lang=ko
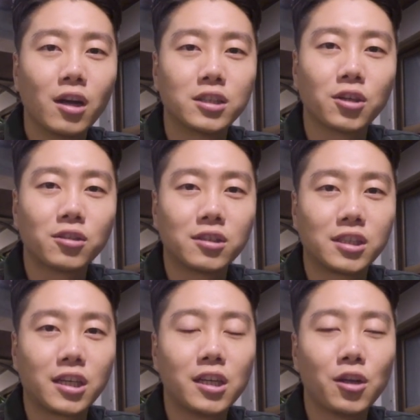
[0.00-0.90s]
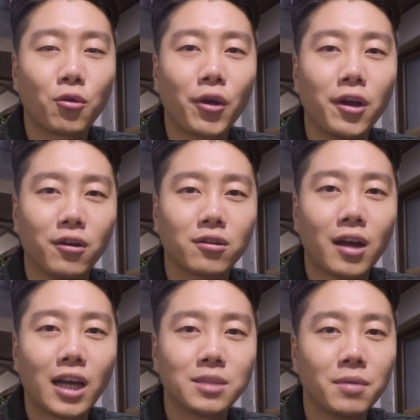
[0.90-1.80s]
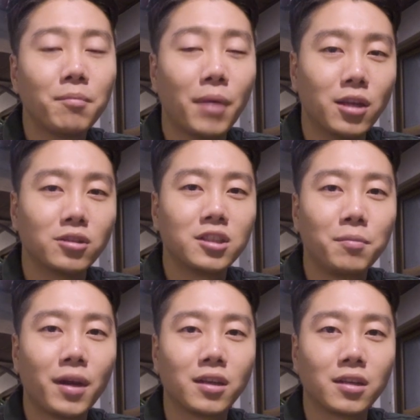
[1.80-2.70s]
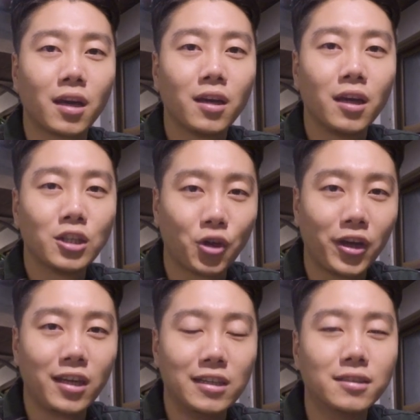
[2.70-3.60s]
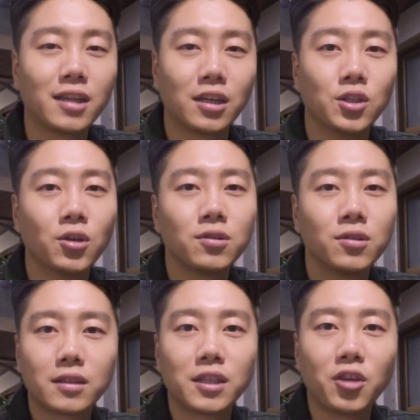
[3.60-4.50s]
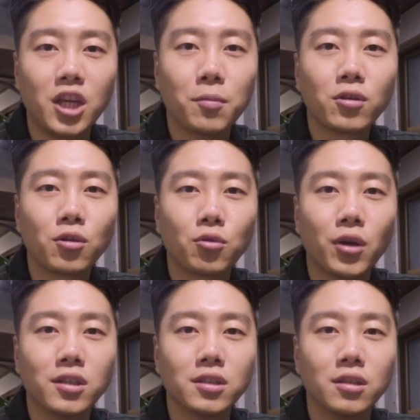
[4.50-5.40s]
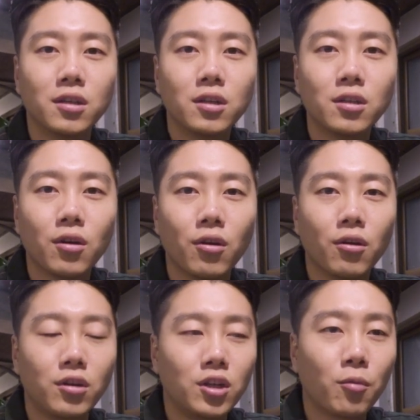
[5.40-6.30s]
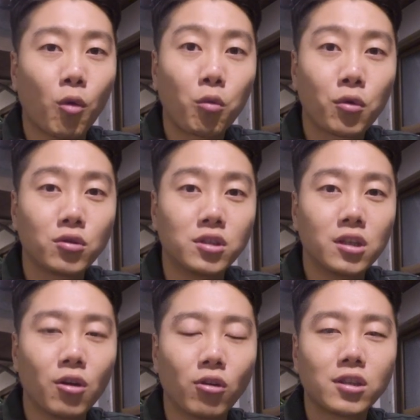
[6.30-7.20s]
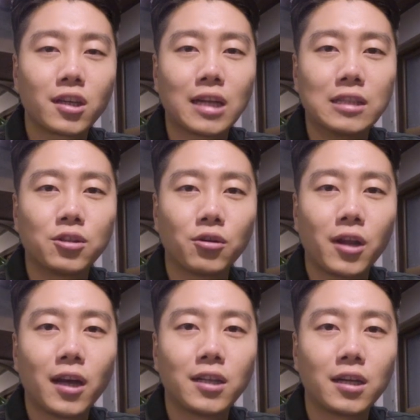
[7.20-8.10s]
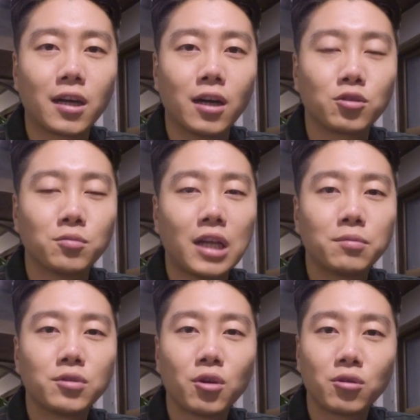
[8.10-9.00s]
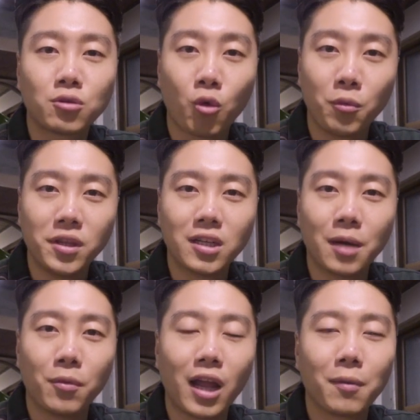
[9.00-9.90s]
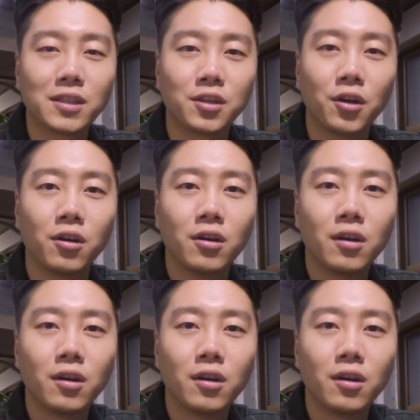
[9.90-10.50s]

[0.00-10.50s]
그것을 지키려고 해요. 하지만 매년 실패하는 게 저의 일상이죠. 그래서 이번 연도에는 어, 이런 목표들을 어떻게 달성을 해야 될까 좀 세부적으로 고민을 한번 해봤어요.